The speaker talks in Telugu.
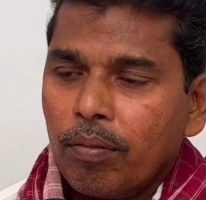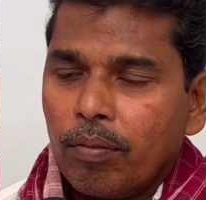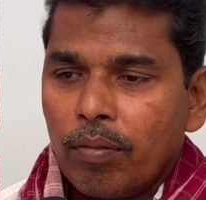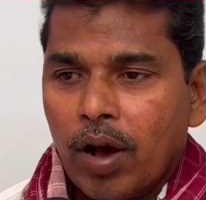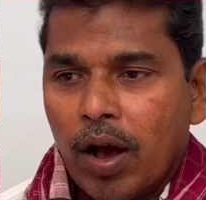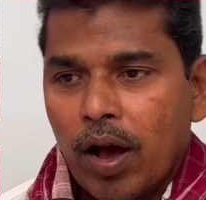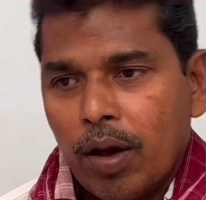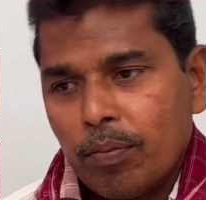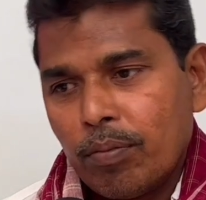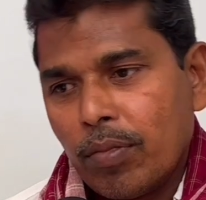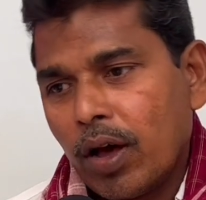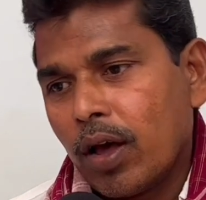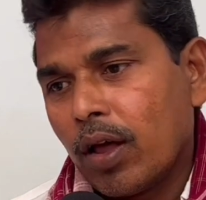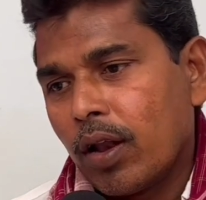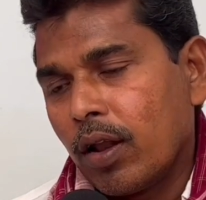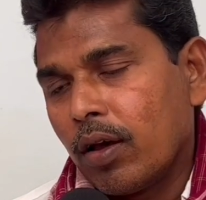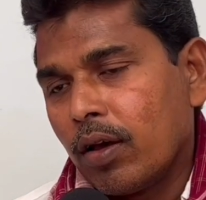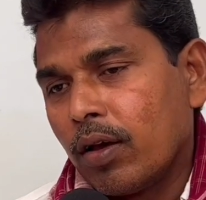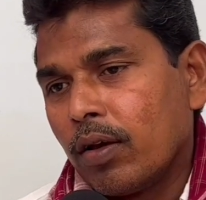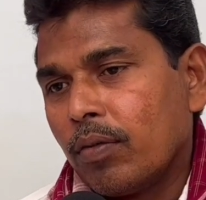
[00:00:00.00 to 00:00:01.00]
మా అమ్మ
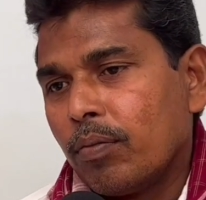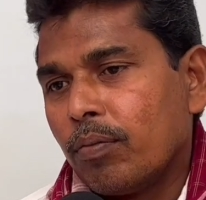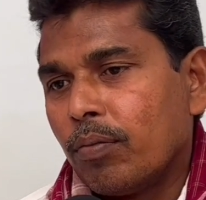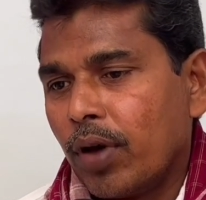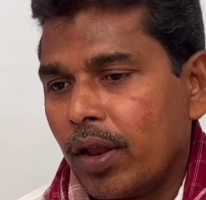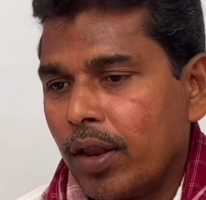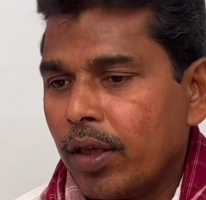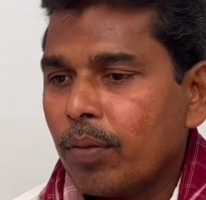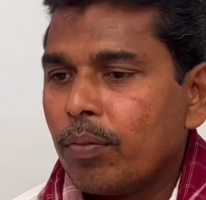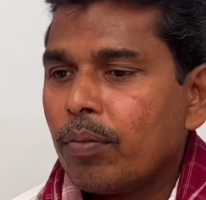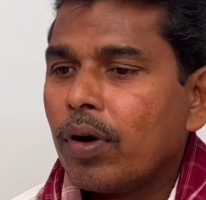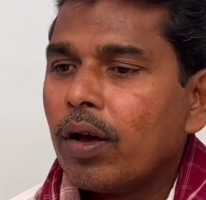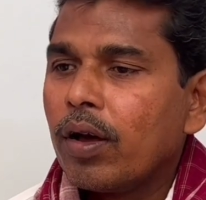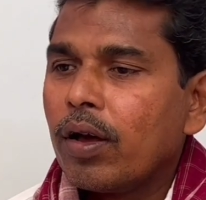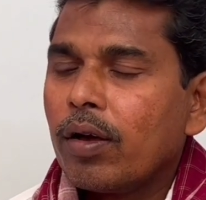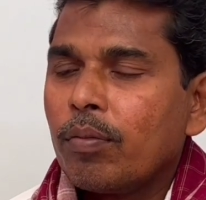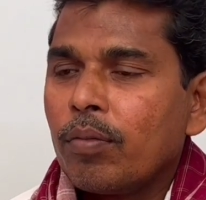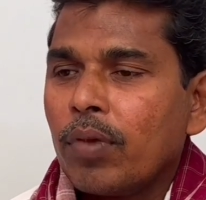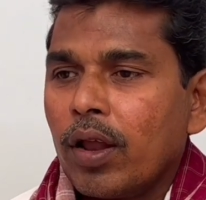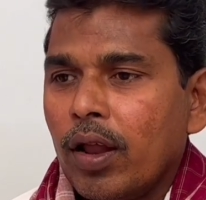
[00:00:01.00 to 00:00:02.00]
మరియమ్మ
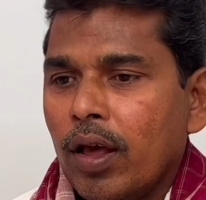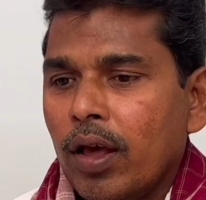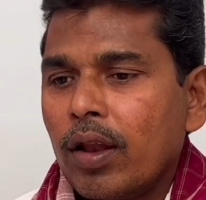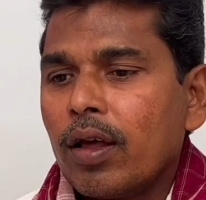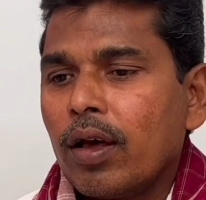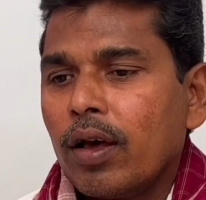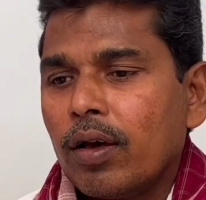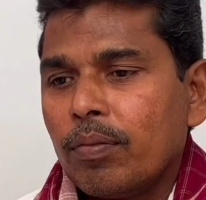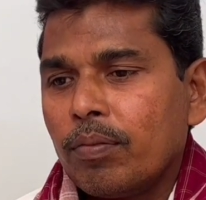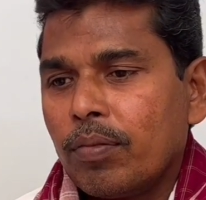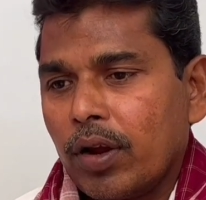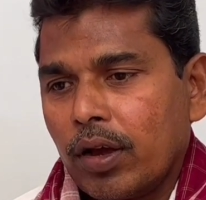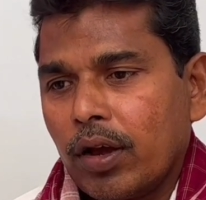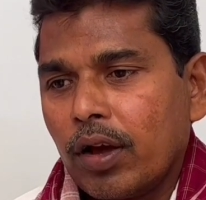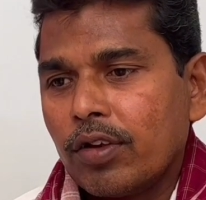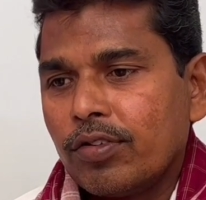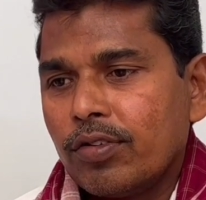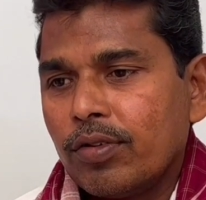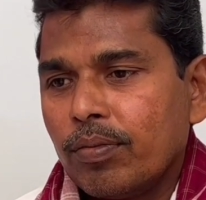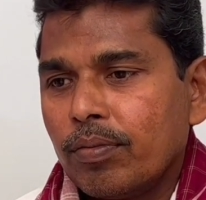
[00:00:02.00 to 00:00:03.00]
మా నాన్న
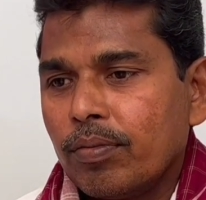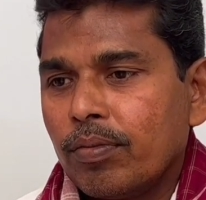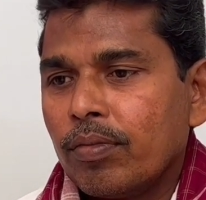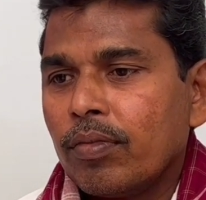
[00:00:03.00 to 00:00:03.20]
ప్రకాశం